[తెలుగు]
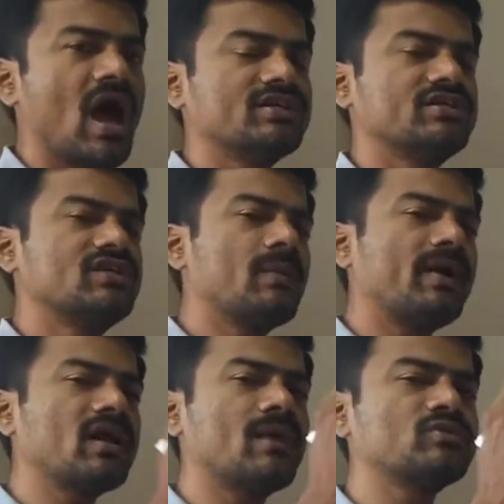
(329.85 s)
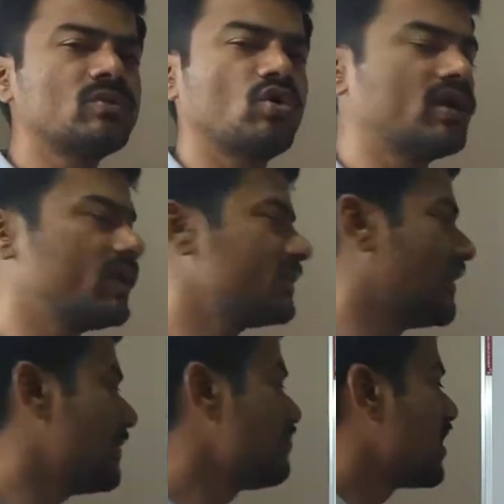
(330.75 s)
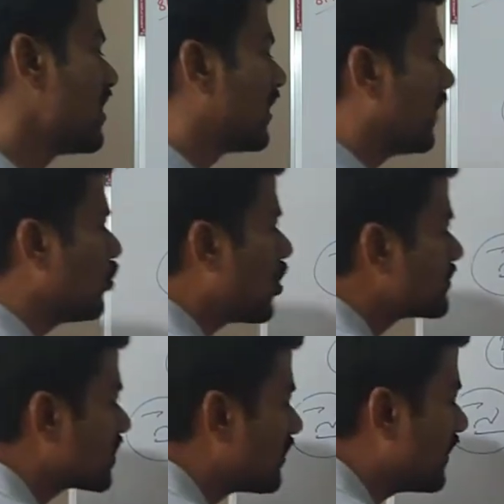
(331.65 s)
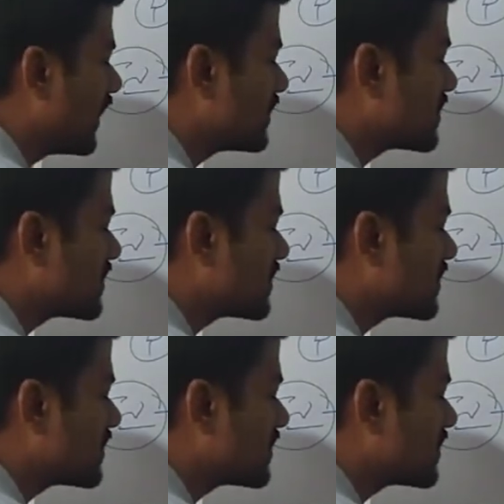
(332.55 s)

ఆ శిక్షలు పడే అంశం ఒకటైతే రెండో అంశంగా వీళ్ళు ఏం